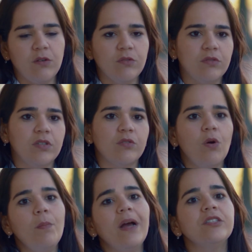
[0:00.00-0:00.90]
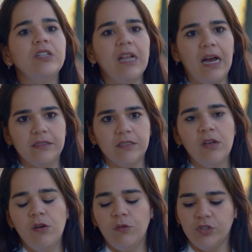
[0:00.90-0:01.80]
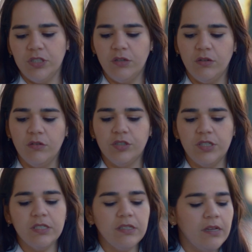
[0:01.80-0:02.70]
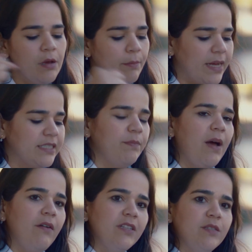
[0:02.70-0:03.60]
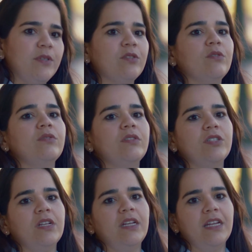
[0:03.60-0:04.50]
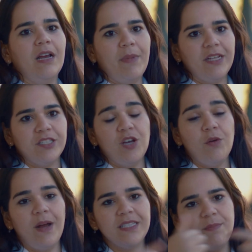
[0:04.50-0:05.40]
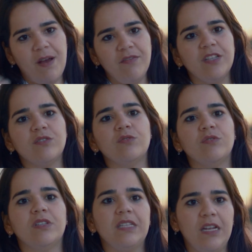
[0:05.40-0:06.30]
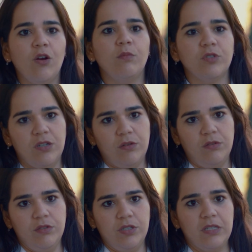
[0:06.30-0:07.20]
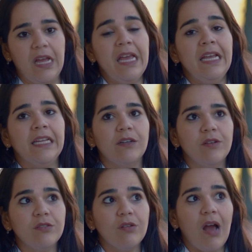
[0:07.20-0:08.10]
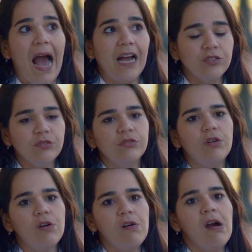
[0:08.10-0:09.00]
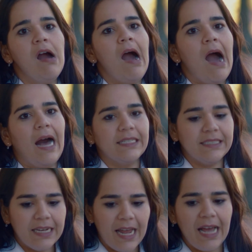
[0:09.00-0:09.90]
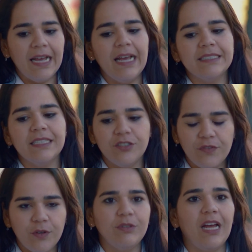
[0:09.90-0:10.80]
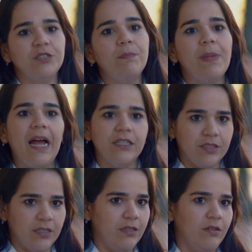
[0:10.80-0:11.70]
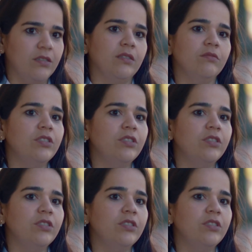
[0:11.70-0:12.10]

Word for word: consultas compartilhadas. O ginecologista participava das minhas consultas de clínica médica e eu participava das consultas dele como ginecologista. Então, isso ajudou a sanar essa dificuldade prática que nós não